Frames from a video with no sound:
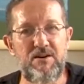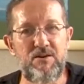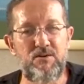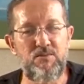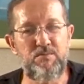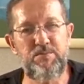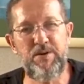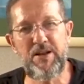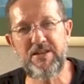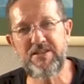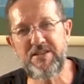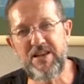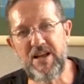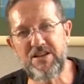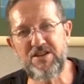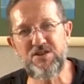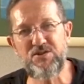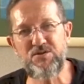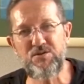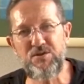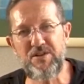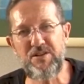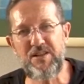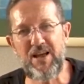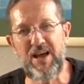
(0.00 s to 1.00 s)
Um presente
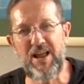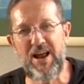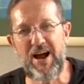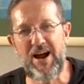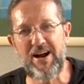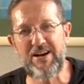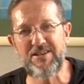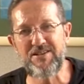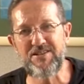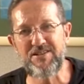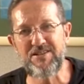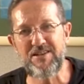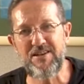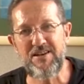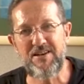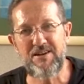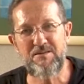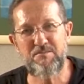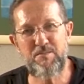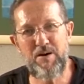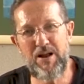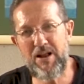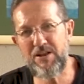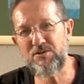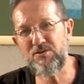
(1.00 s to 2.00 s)
do Interartes
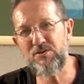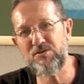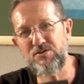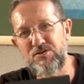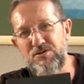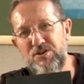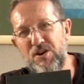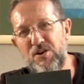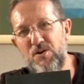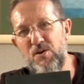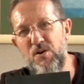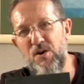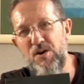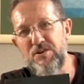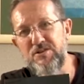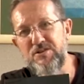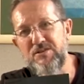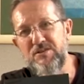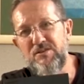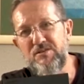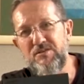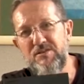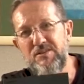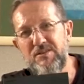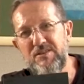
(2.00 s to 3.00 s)
para todos que
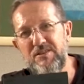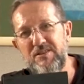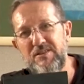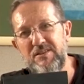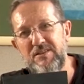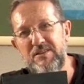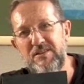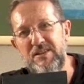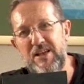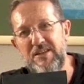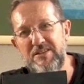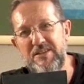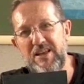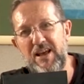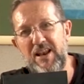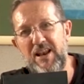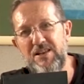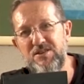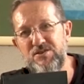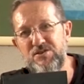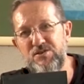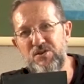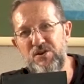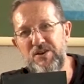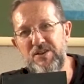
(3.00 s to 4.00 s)
gostam das
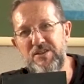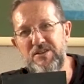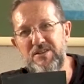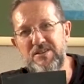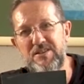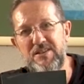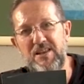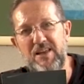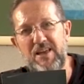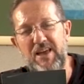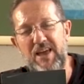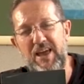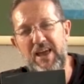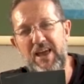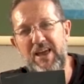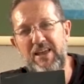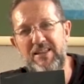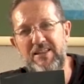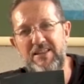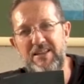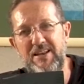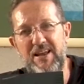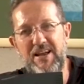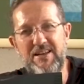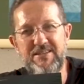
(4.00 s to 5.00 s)
relações
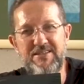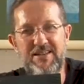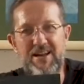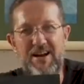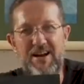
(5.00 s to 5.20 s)
entre as